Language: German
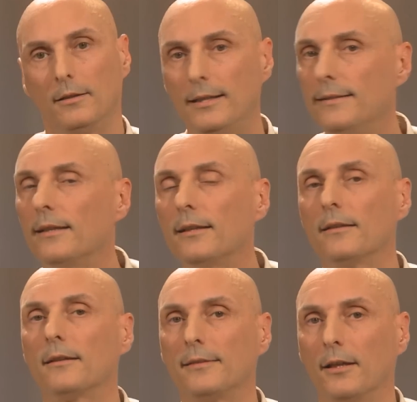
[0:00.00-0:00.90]
Die sind
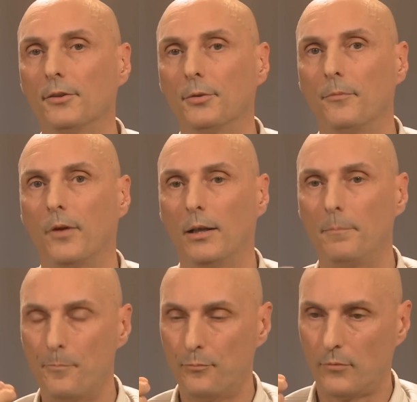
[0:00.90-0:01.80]
interessant,
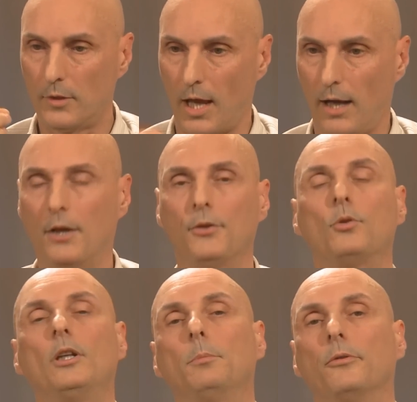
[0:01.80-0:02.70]
weil da
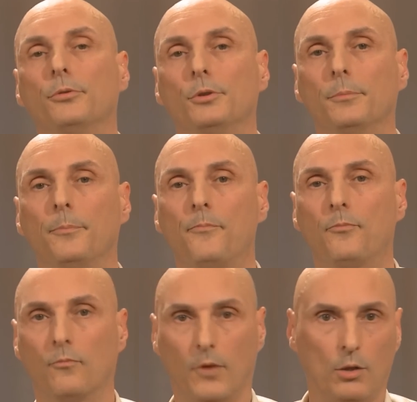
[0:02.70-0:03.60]
kannst du Liebe füllen
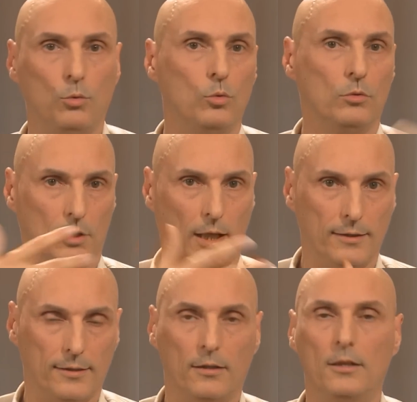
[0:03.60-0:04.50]
wenn du
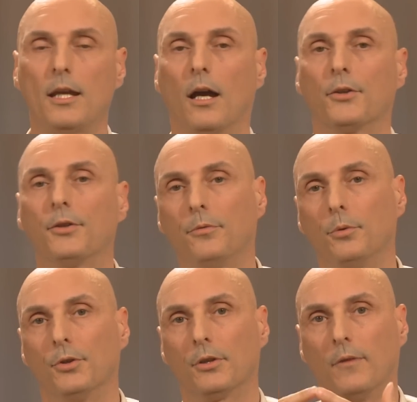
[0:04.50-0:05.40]
gleichzeitig die Angst
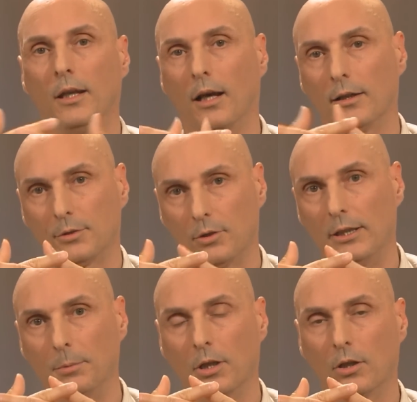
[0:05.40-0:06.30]
fühlst, wenn Angst und
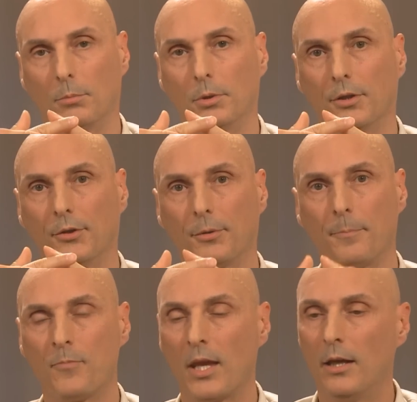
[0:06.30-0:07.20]
Liebe gekoppelt ist.
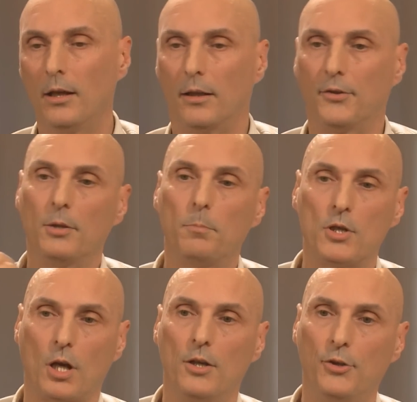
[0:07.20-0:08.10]
Das sind
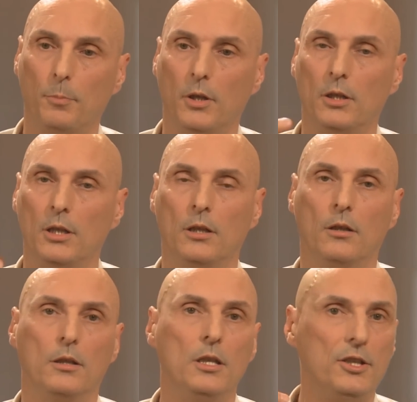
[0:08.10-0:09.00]
Mechanismen, die
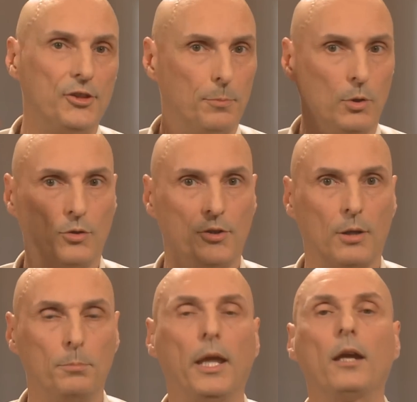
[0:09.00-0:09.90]
nichts mit
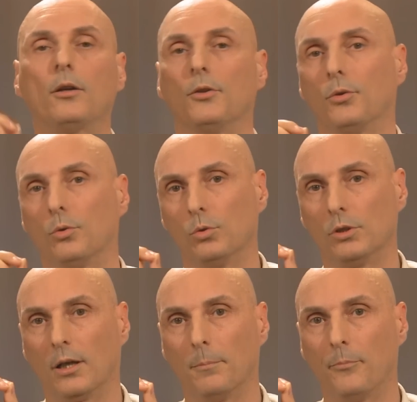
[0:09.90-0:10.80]
unserem Denken zu
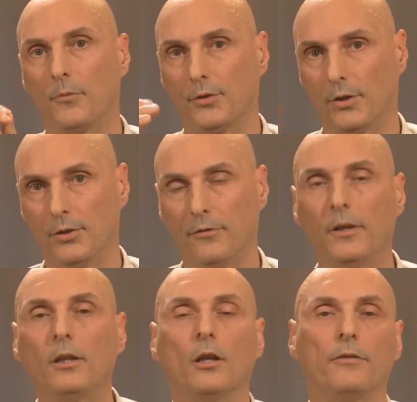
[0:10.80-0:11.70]
tun haben. Das heißt, die
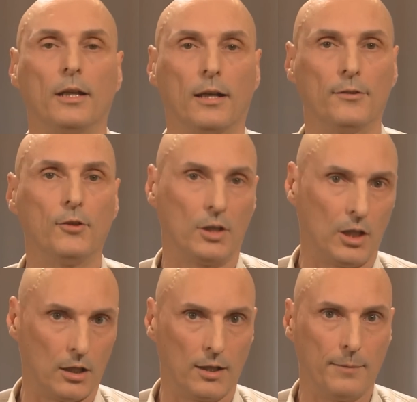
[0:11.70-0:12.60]
finden auf einer ganz
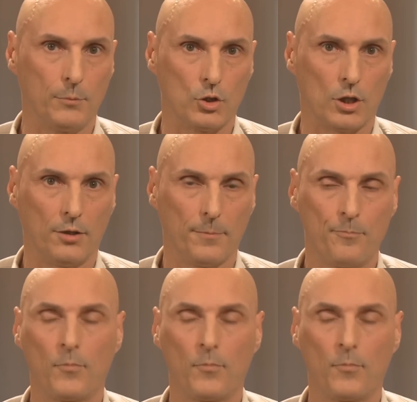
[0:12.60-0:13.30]
anderen Ebene statt.